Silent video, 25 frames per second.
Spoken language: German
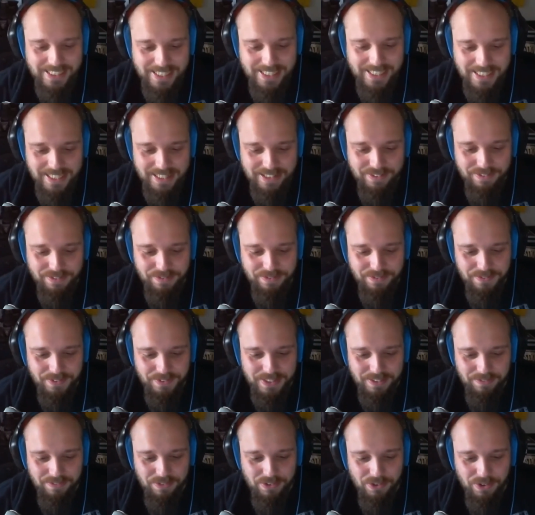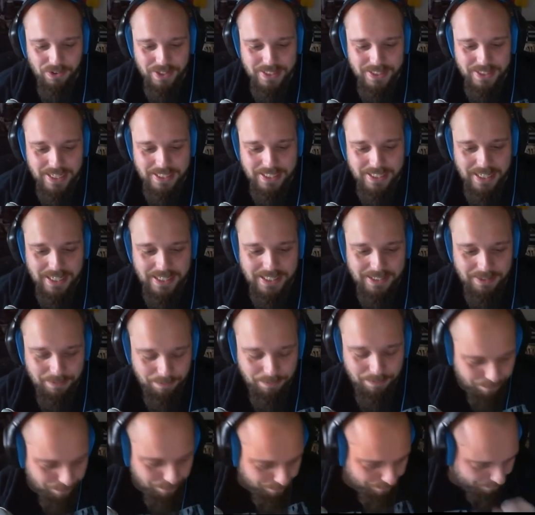der das äh, verursacht hat,
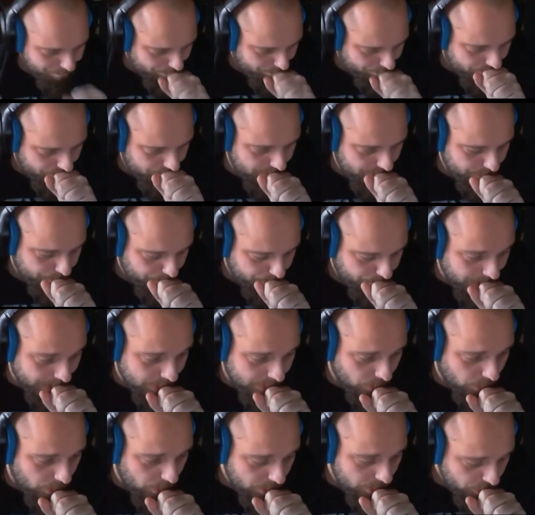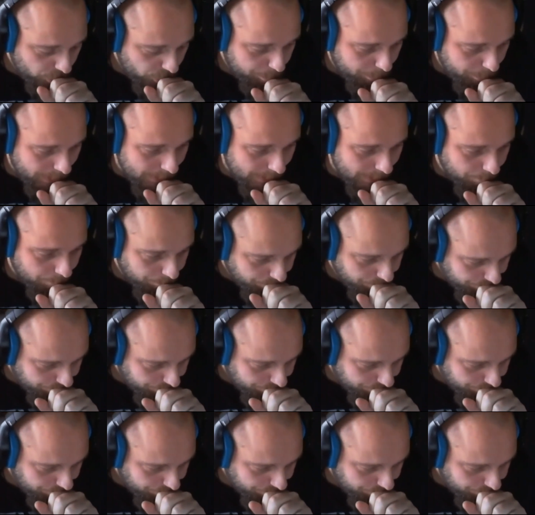das Rollenspiel,